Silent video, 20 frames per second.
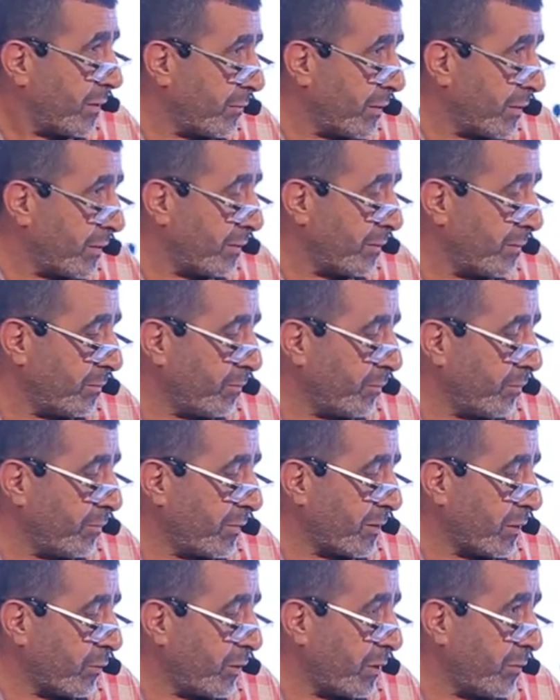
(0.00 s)
المريض
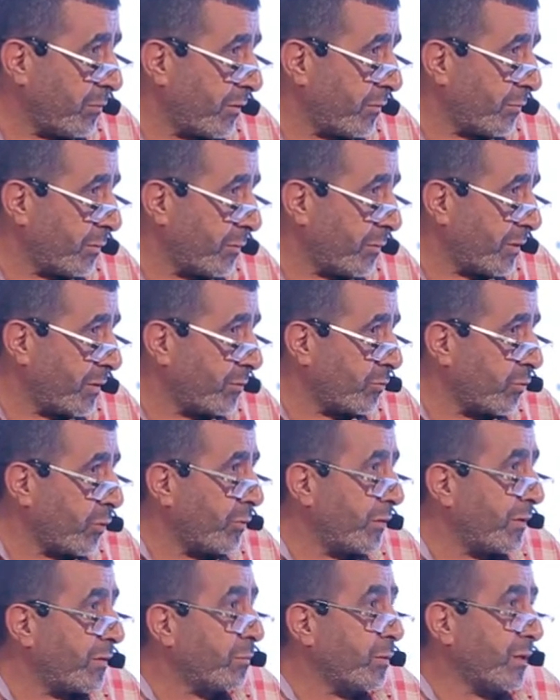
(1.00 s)
توعيه بالنسبه للمريض
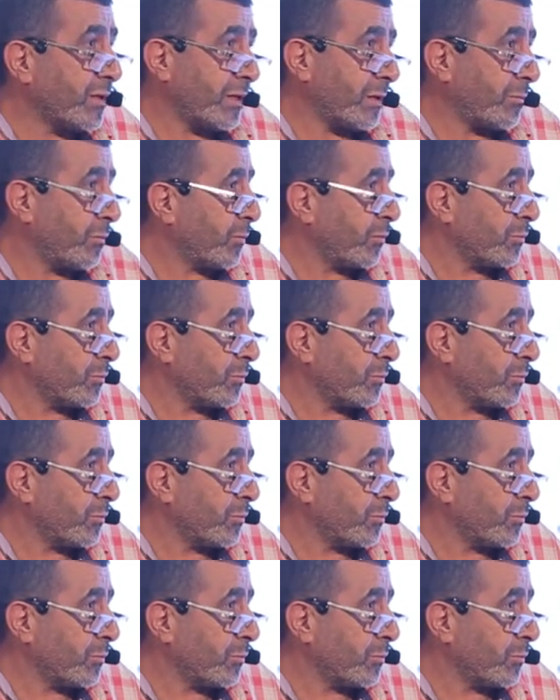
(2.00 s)
وبالنسبه للطبيب